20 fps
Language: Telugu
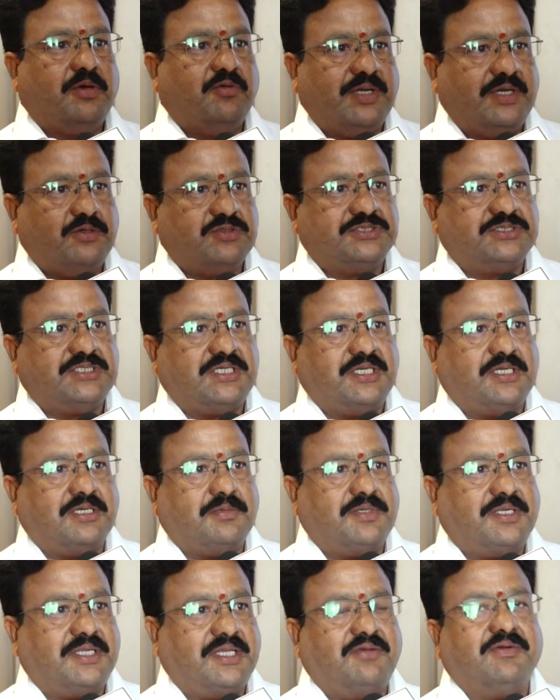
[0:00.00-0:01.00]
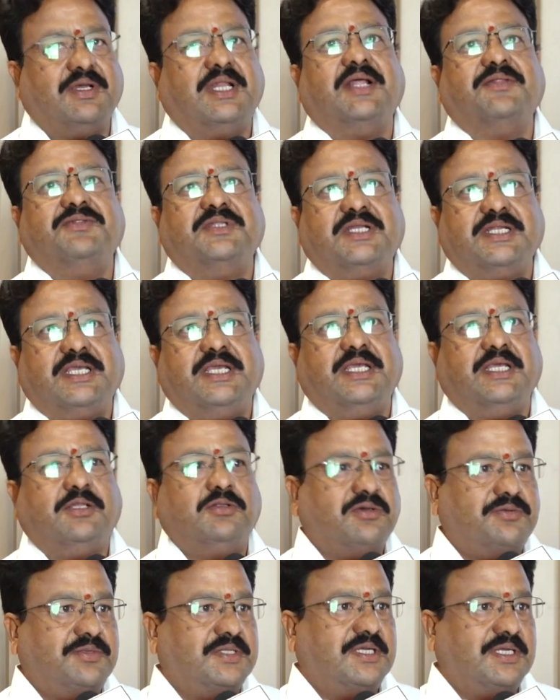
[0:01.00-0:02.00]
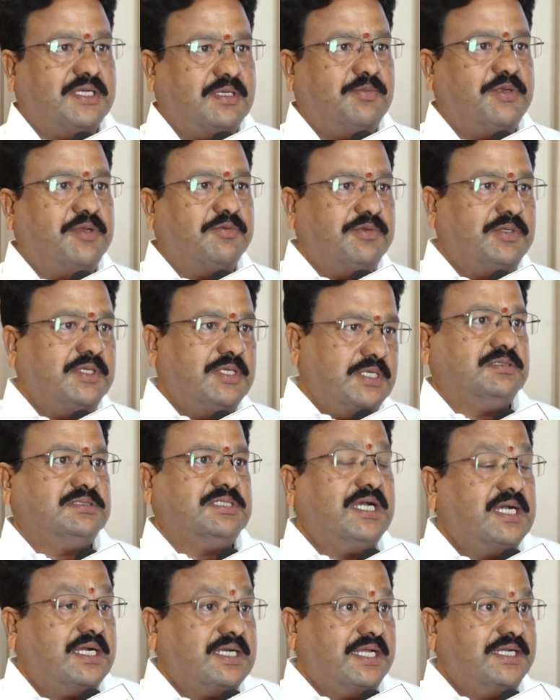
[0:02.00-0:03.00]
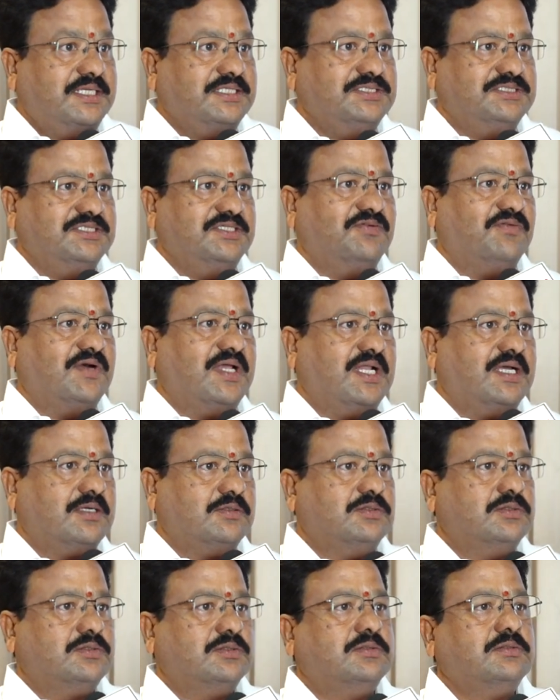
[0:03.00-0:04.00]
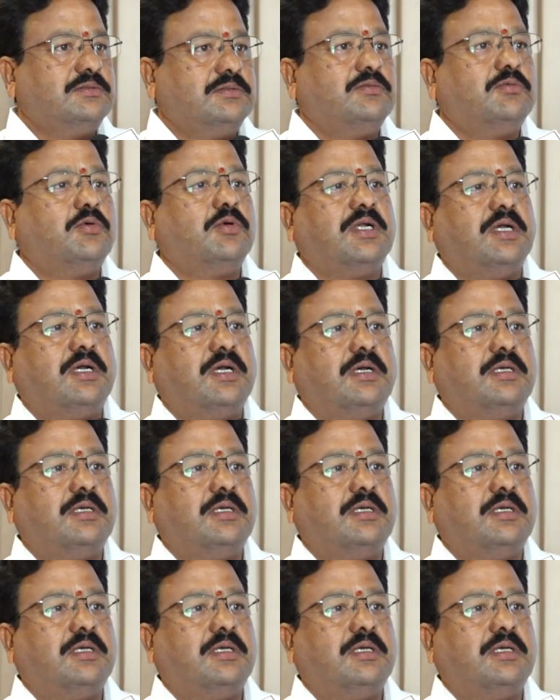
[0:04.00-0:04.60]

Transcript: వాళ్ళు వస్తారు కాబట్టి వాళ్ళందరికీ ఏదో విధంగా మేము సహకరించి వాళ్లకు ఒక